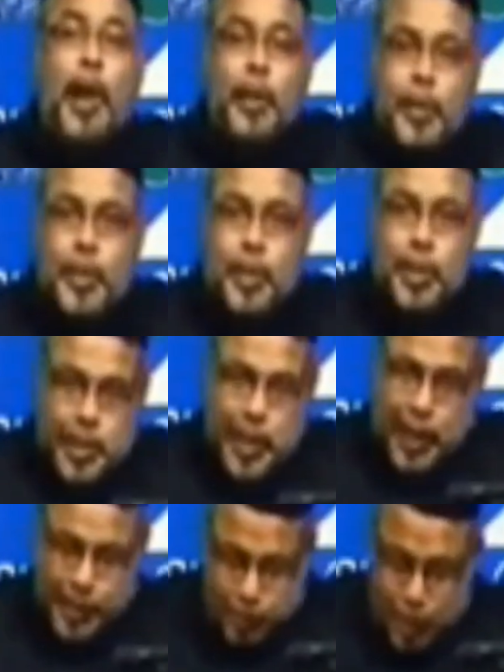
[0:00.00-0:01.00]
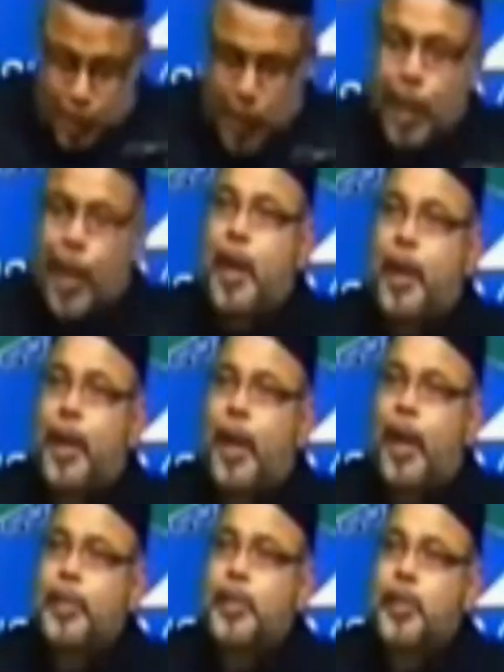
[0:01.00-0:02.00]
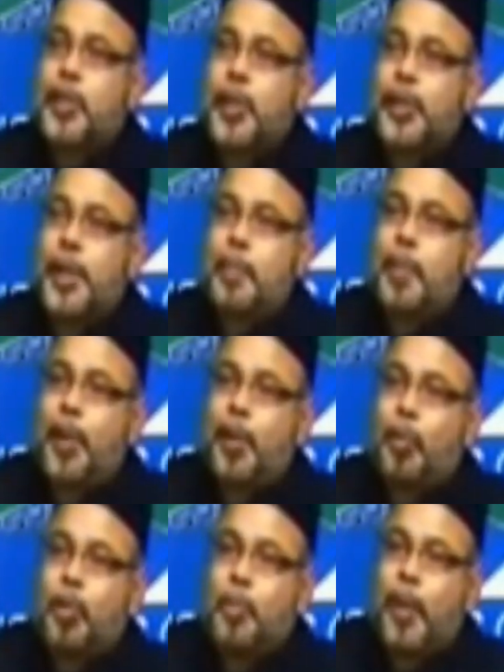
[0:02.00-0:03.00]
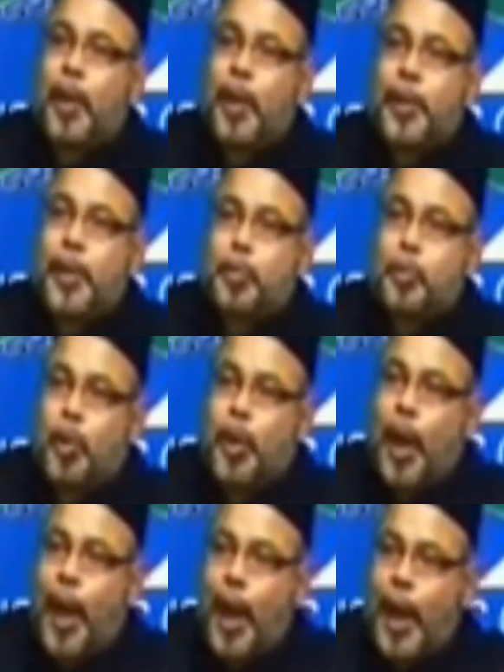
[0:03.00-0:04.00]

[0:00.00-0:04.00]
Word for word: और तीसरी जानब वो पैगाम आ रहा है जिसके लिए मैंने खुतबे का ये टुकड़ा